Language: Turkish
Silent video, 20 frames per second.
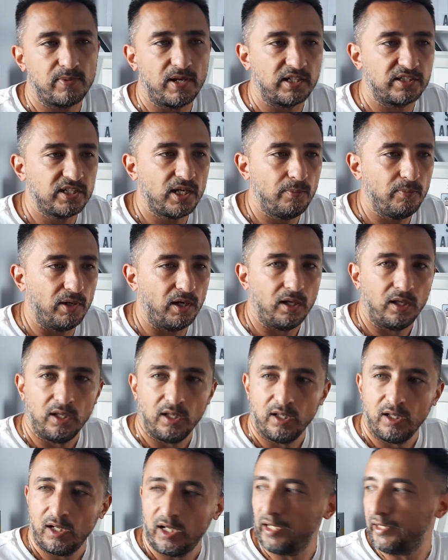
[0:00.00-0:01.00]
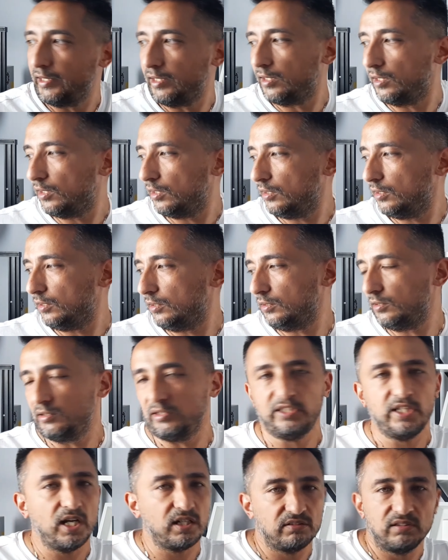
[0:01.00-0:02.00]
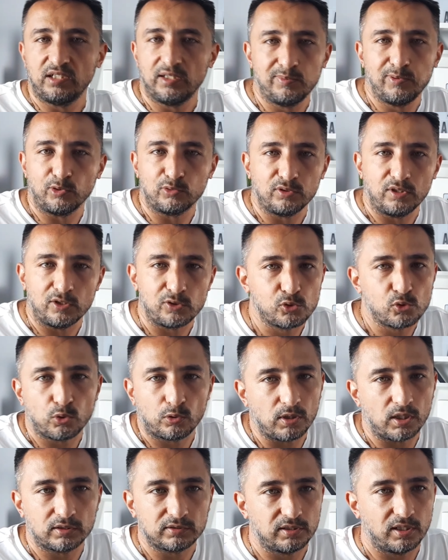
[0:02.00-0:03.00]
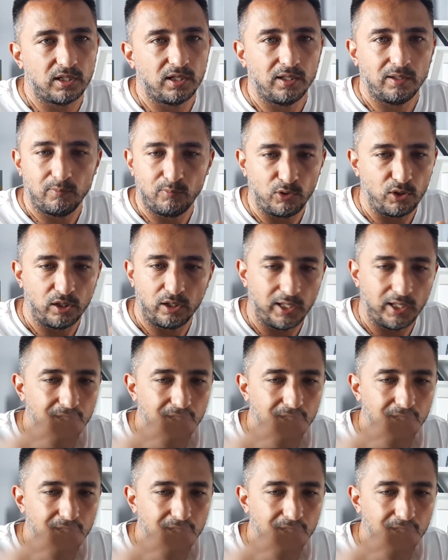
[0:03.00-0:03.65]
belki ama hani e, diğer tripodları sokakta böyle